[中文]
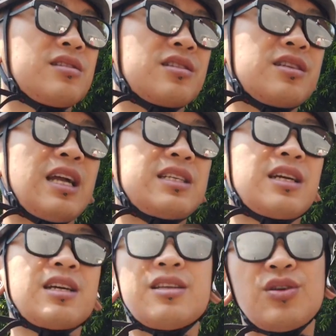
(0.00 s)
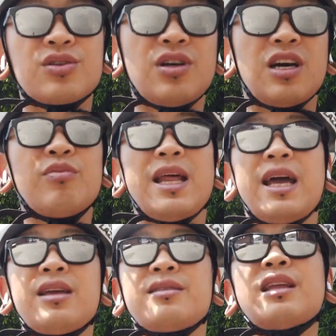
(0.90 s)
只是大家可能有时候合不
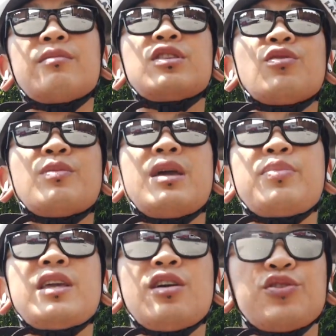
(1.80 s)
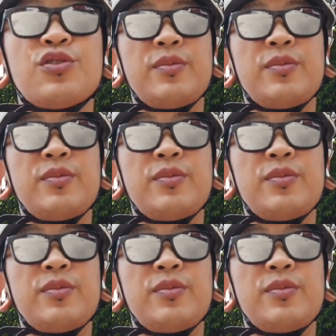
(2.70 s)
来，那你就没必要